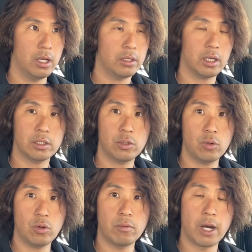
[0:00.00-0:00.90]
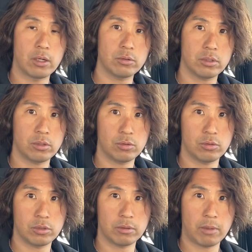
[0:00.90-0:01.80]
なんか日本語もあるっていうふ
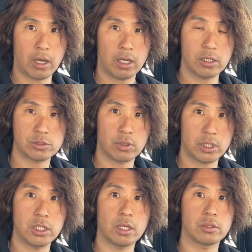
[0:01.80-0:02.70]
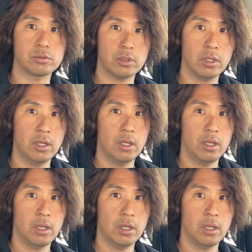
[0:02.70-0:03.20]
うにまあ話は聞いたんですよね。